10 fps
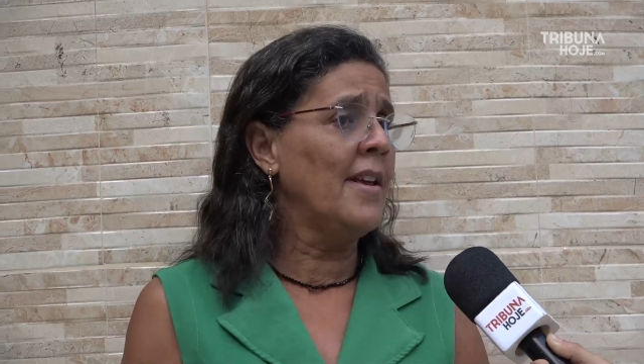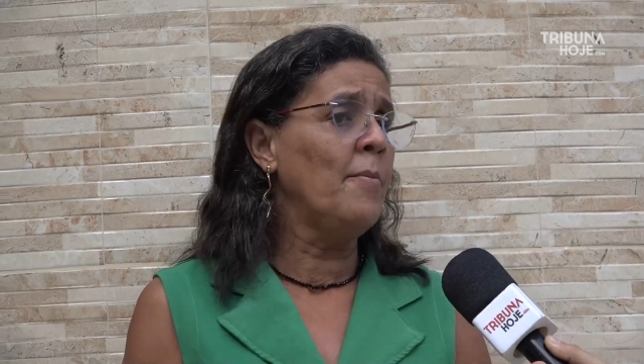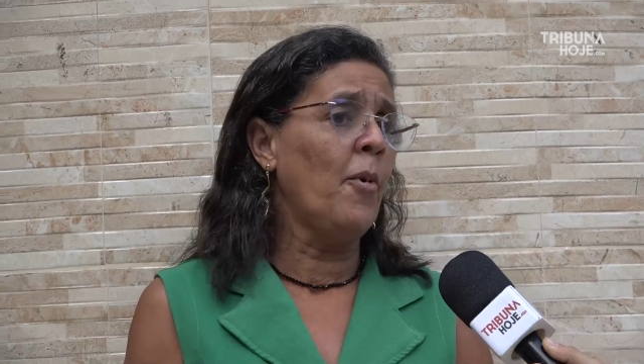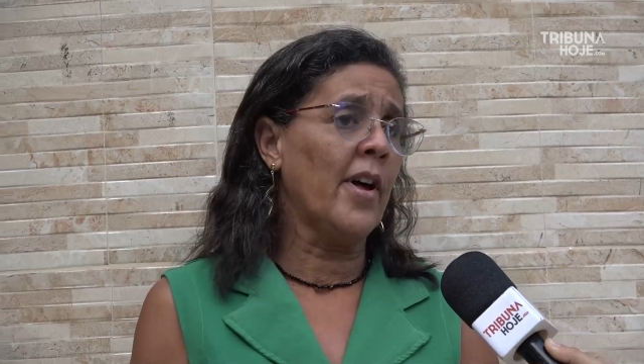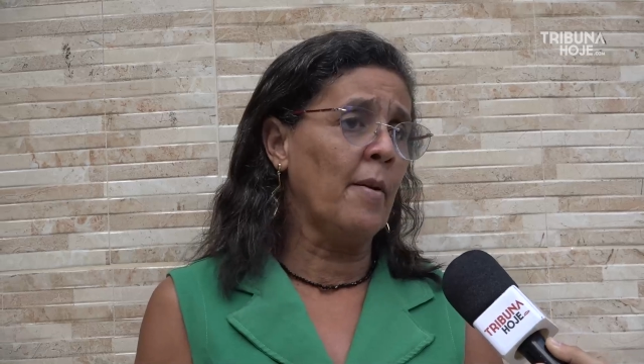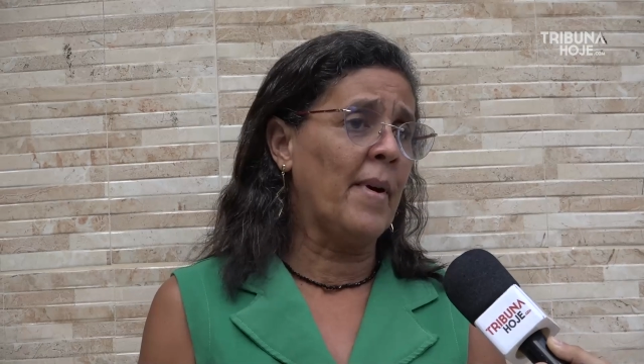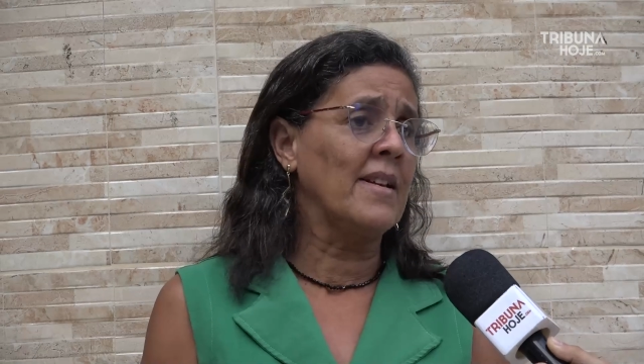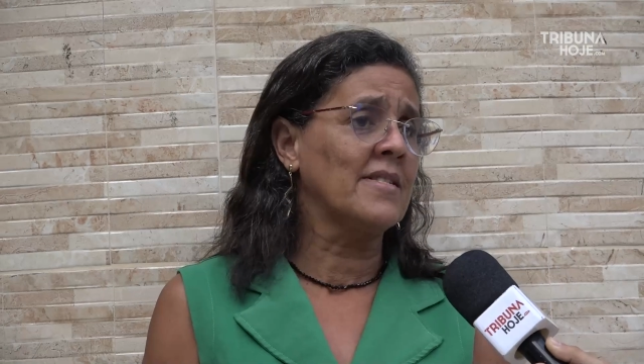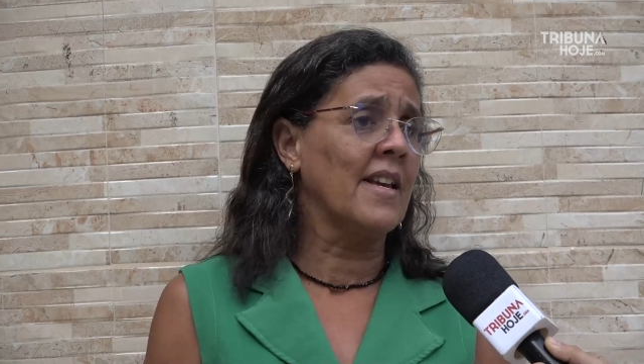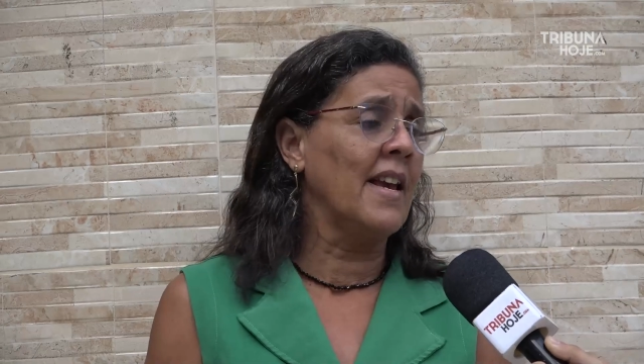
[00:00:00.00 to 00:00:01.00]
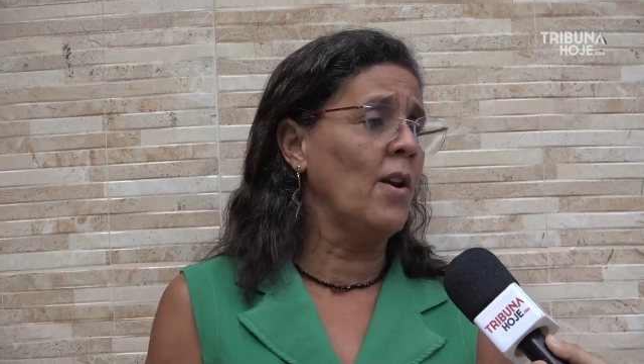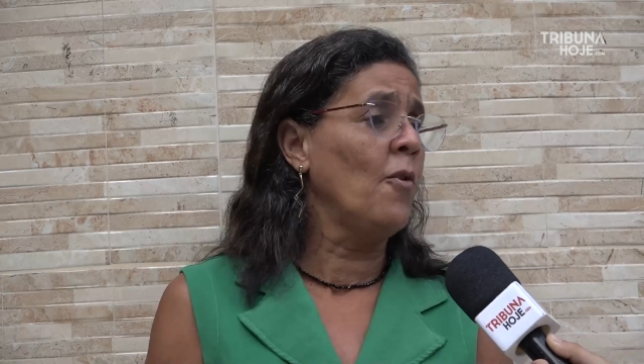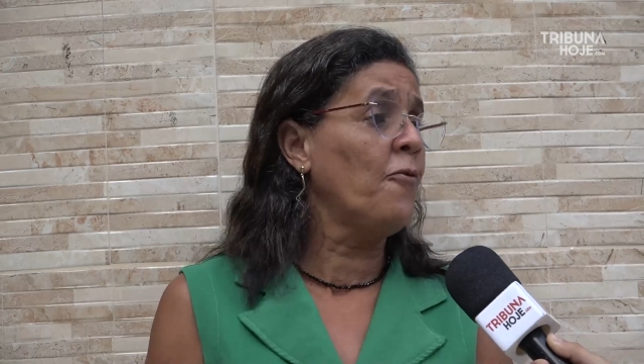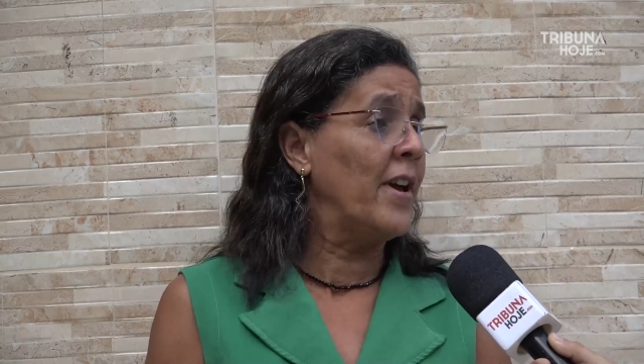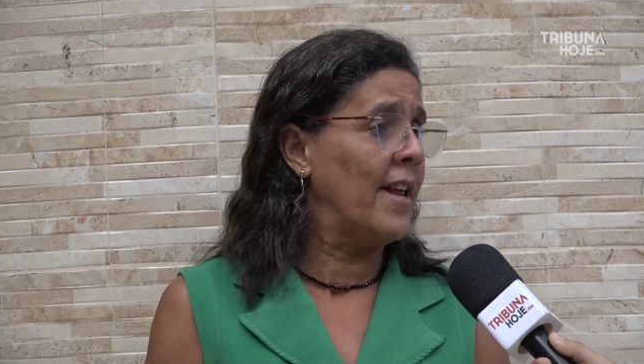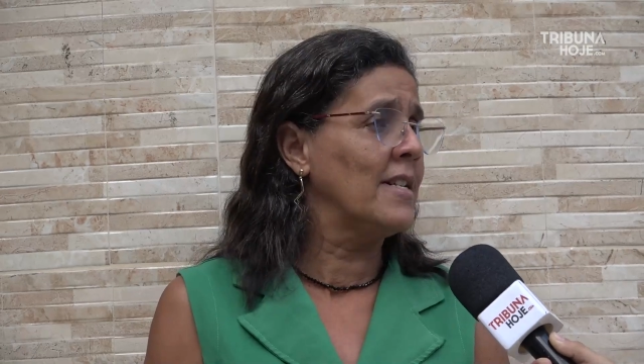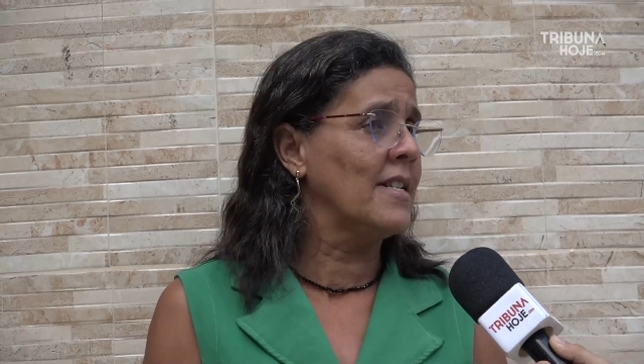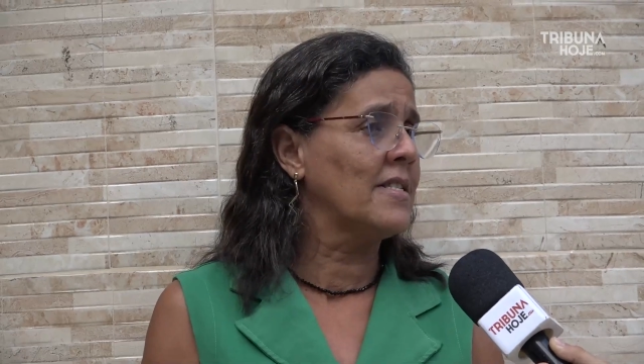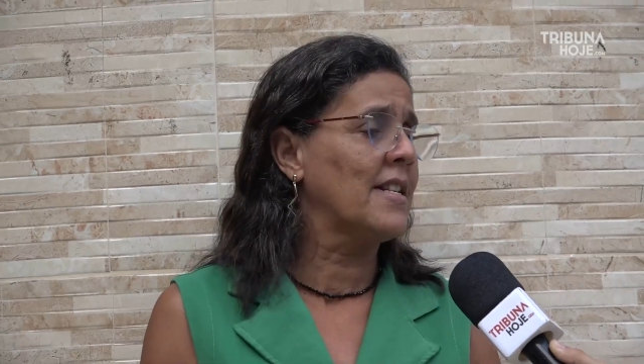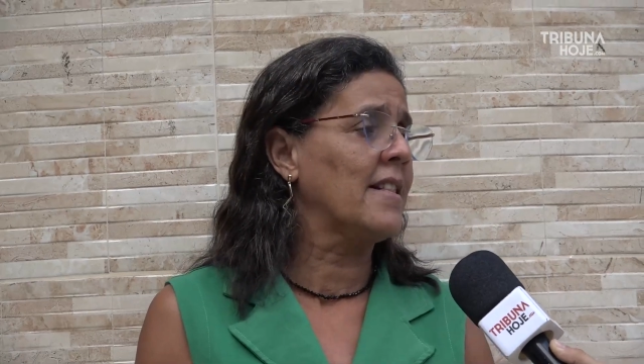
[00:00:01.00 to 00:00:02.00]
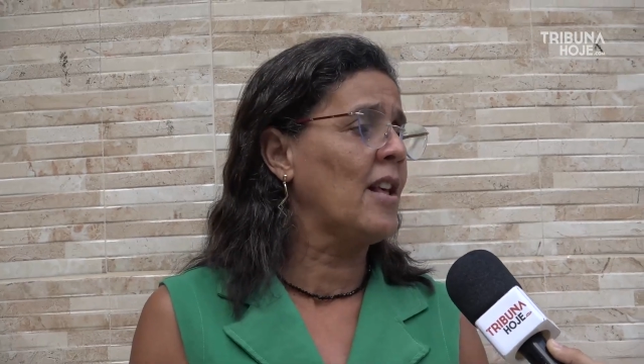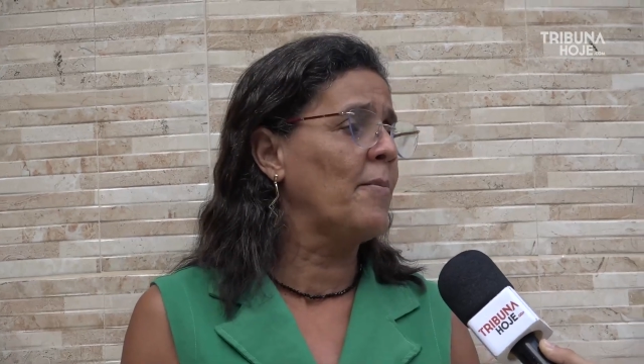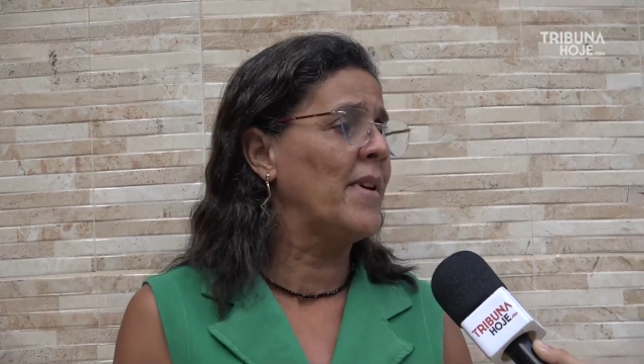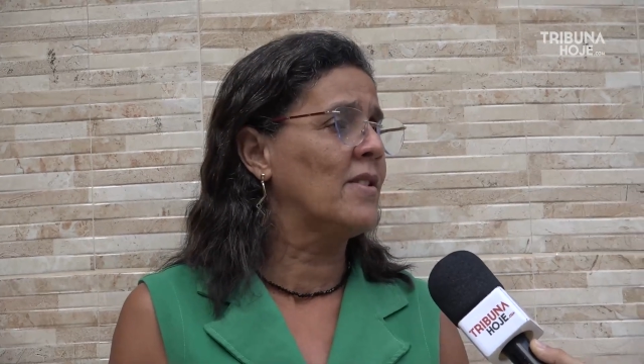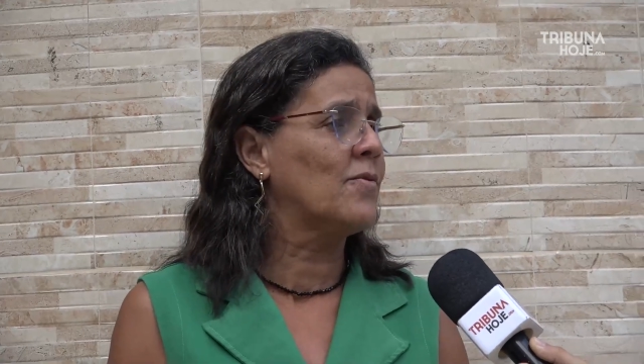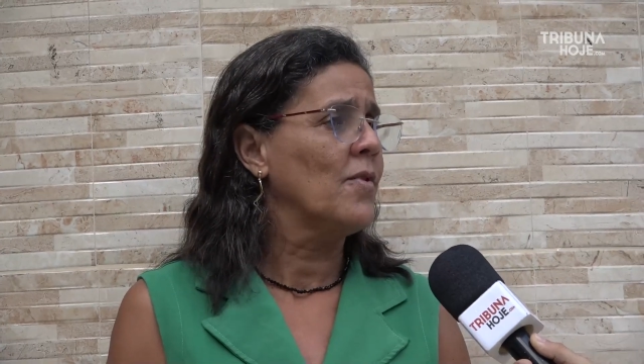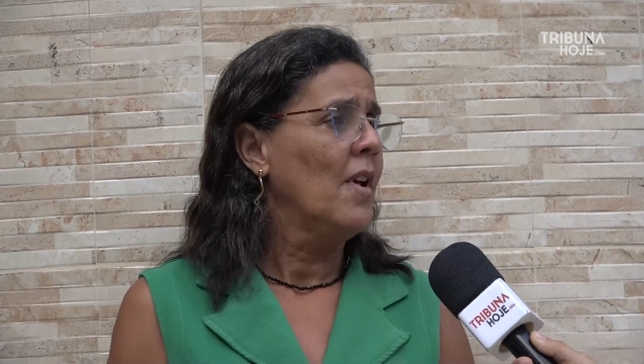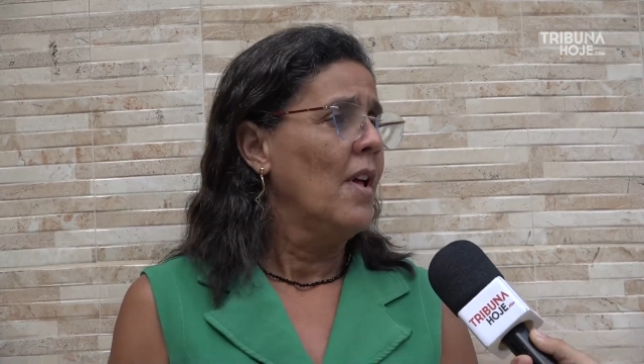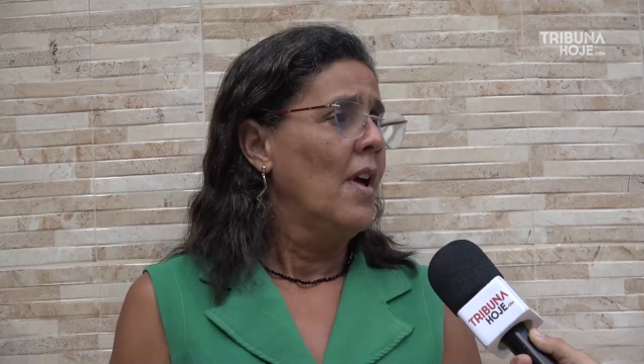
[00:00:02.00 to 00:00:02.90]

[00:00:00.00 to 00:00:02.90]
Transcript: embora a Braskem ofereça esse tratamento.